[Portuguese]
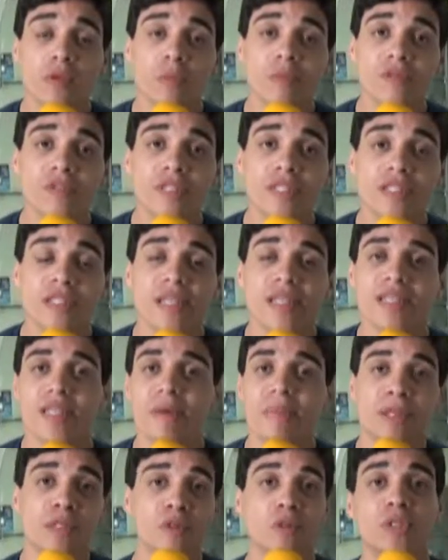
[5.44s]
como vocês já
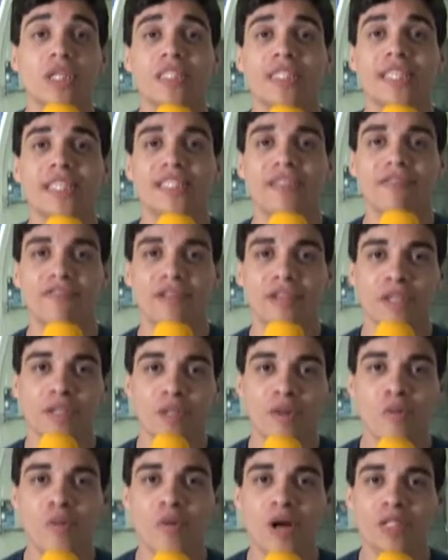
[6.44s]
sabem, toda terça-feira
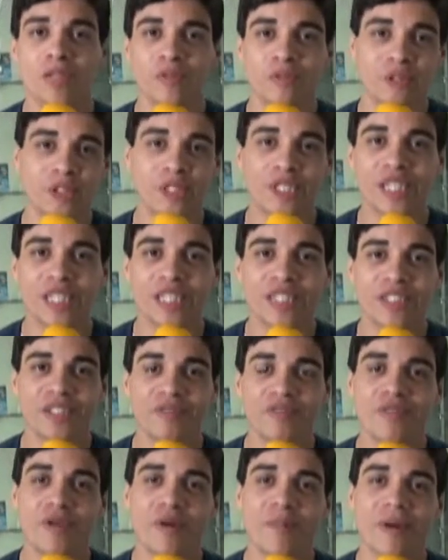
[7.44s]
tem um quadro Dicas de
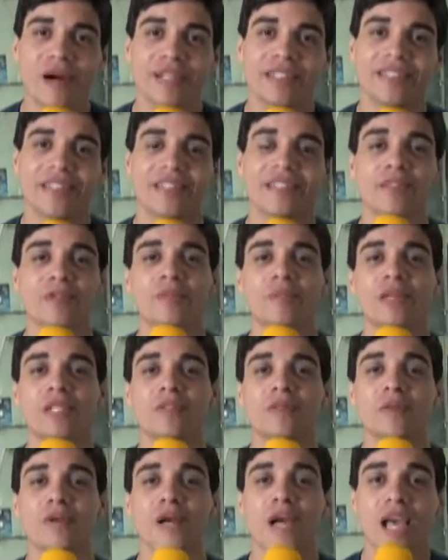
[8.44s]
Informática, é isso
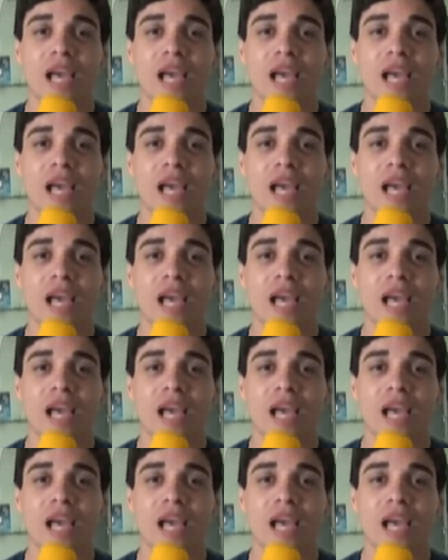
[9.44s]
mesmo.